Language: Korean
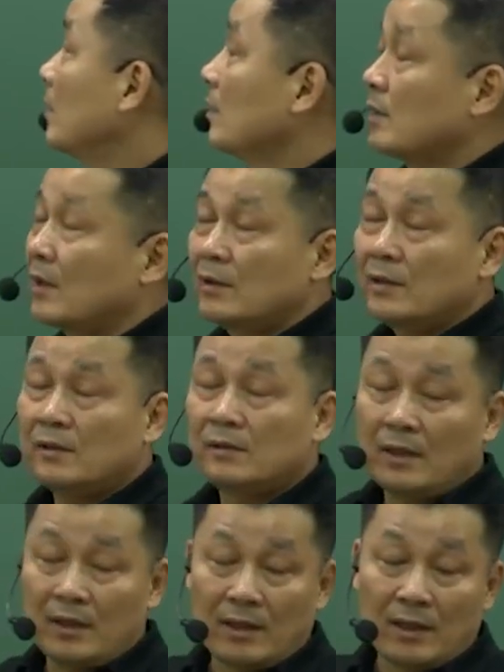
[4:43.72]
자, 그랬을
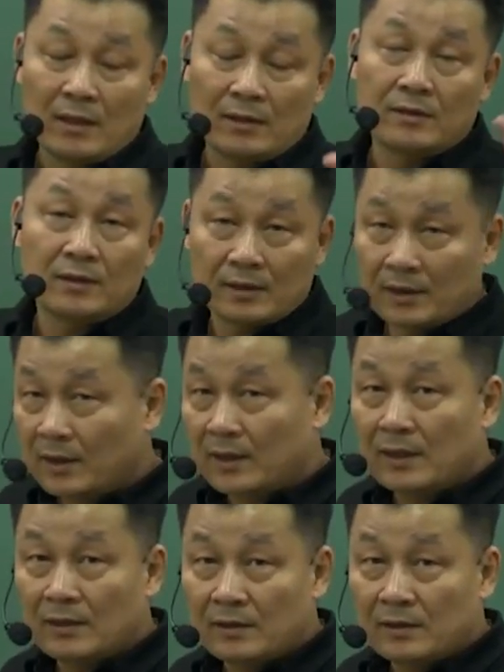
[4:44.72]
때 직장
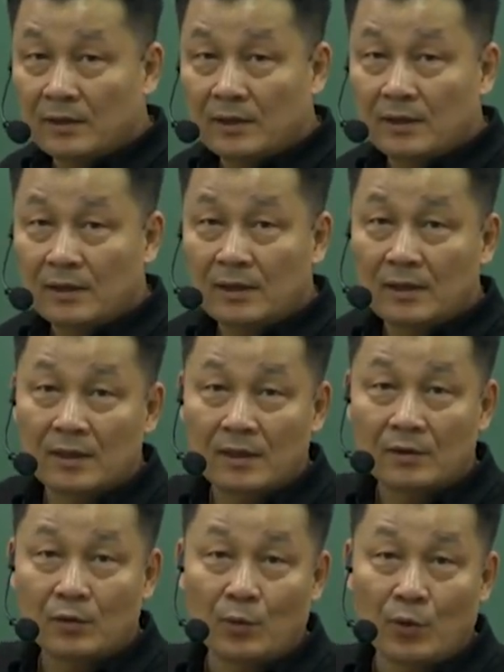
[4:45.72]
생활해야 되지.
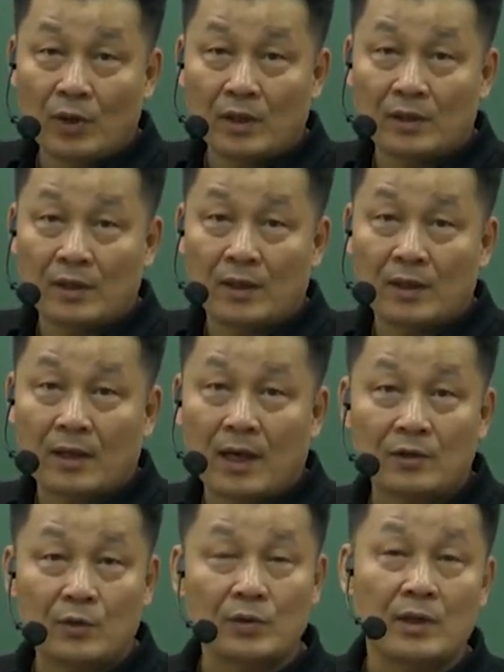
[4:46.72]
또뭐 해야 돼?
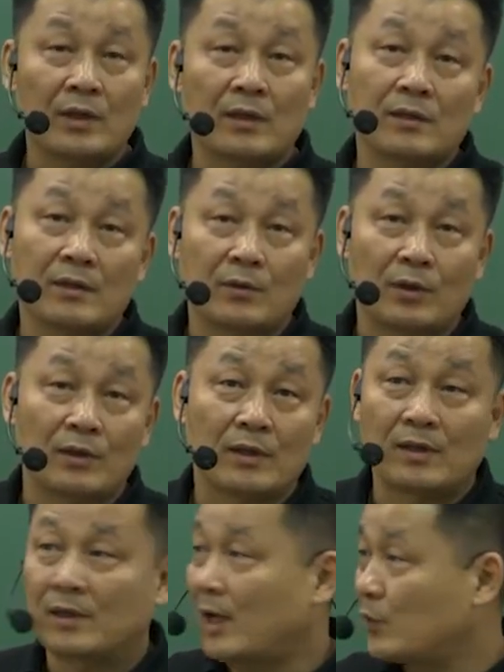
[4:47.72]
가정 생활 해야 될 거
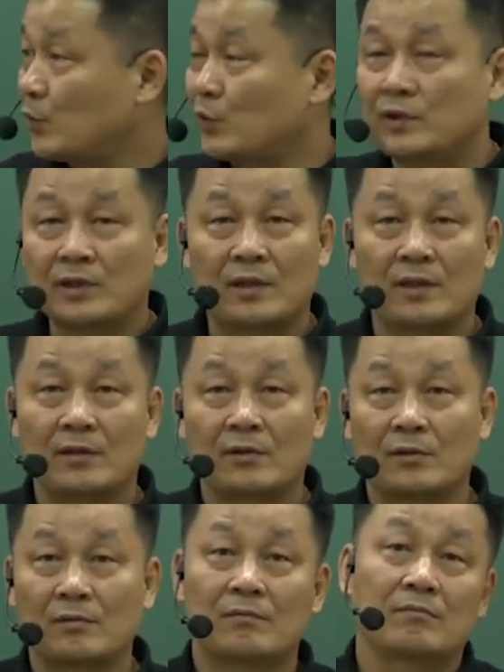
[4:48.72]
아니야.
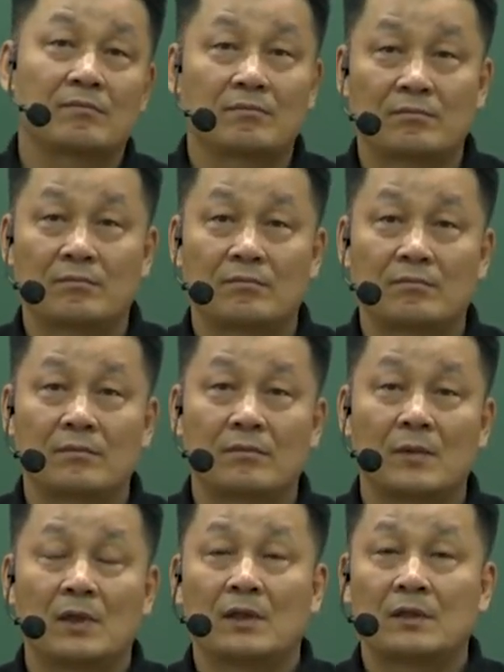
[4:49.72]
가족이잖아요.
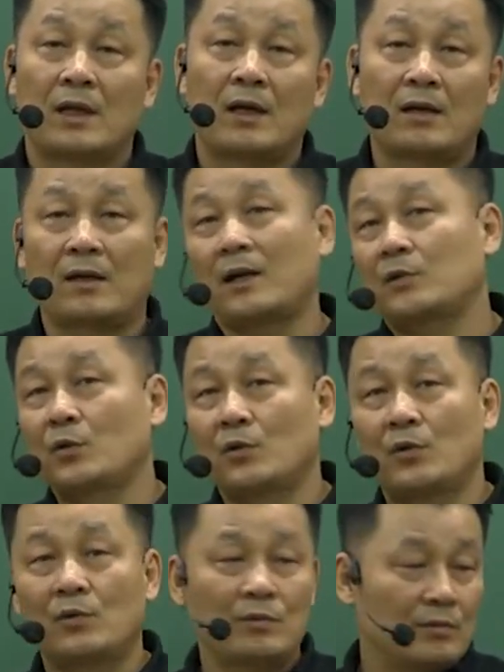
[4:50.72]
자,
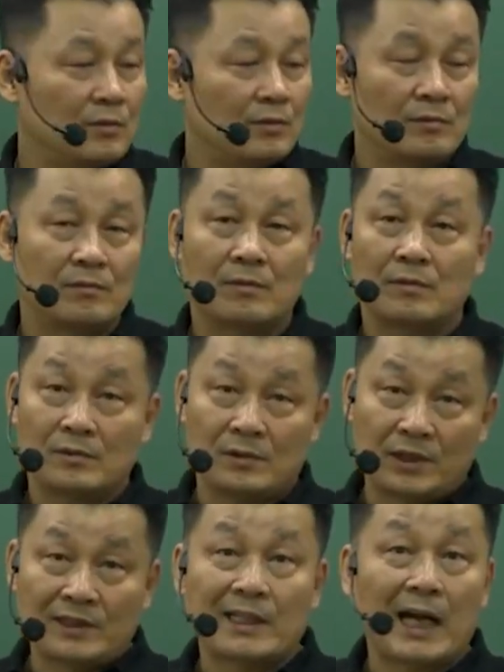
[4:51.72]
가족,
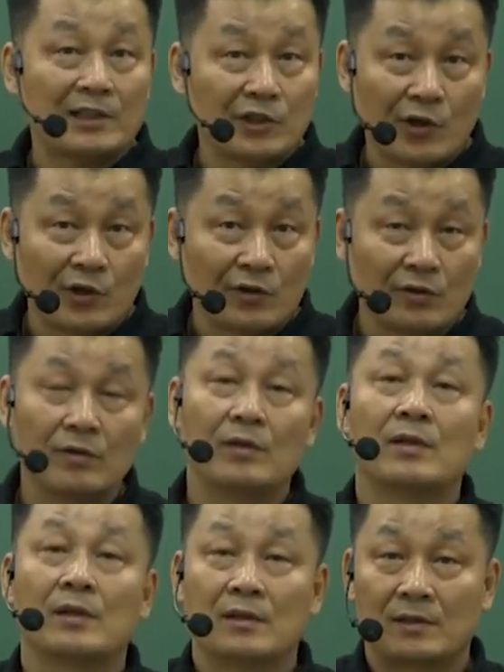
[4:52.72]
즉 가정,
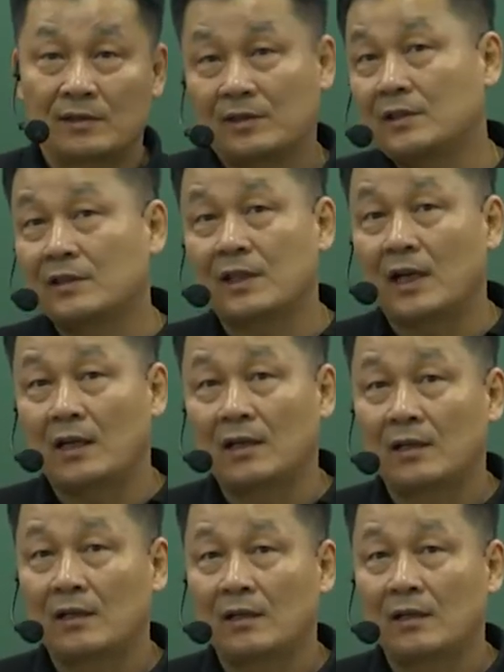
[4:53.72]
직장.